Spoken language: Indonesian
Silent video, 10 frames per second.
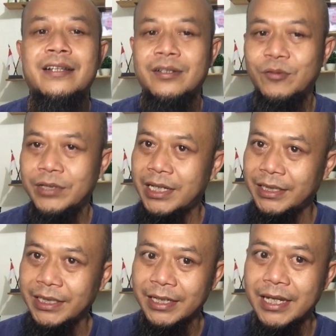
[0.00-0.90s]
Kemudian
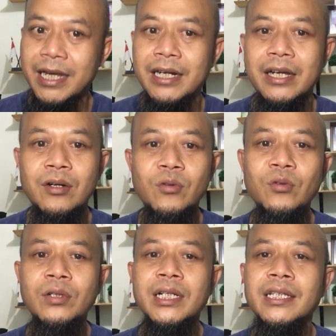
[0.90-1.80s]
ketiga adalah
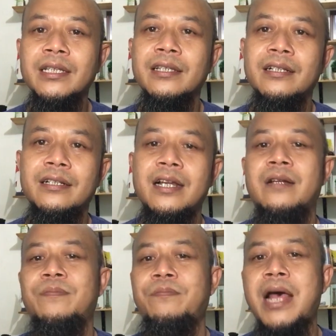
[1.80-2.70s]
ulet
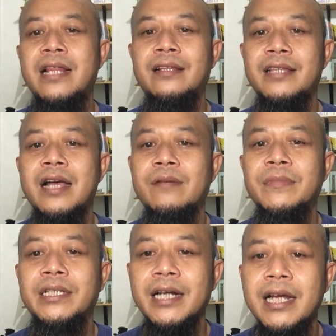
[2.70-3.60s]
dan pantang
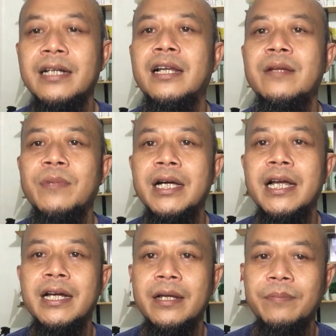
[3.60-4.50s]
menyerah dalam
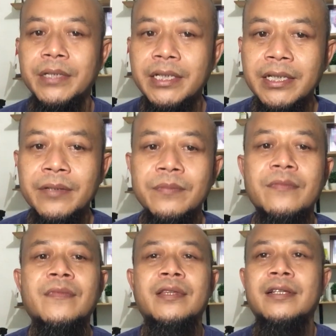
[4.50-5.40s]
menghadapi
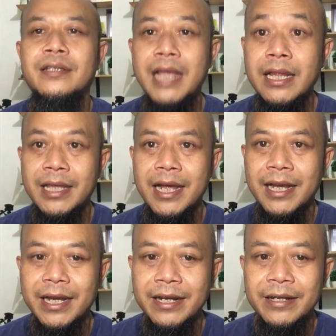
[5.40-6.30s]
tantangan.